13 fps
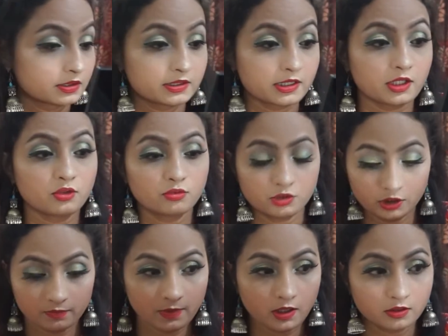सेट होने
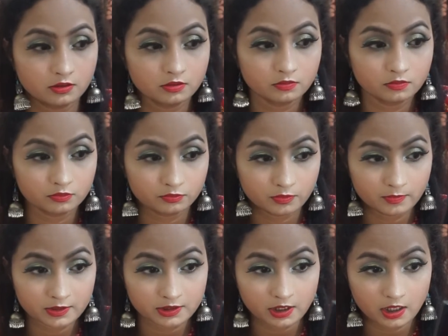के बाद उसमें
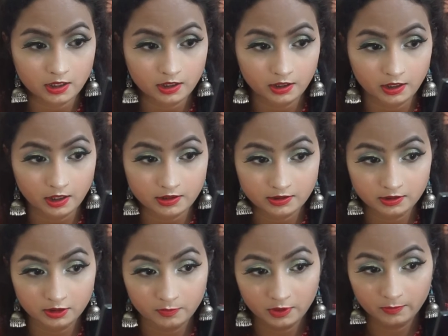मस्कारा लगा
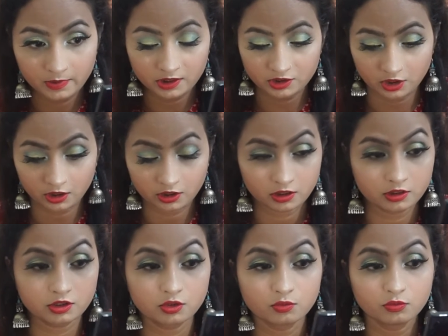सकते हैं मैं एक बार चेक
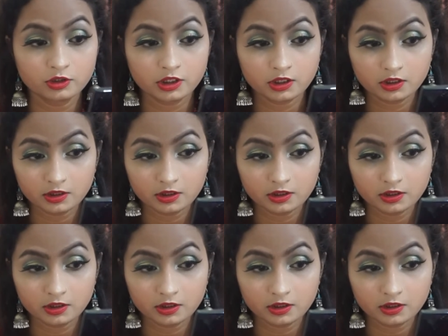करती हूँ कि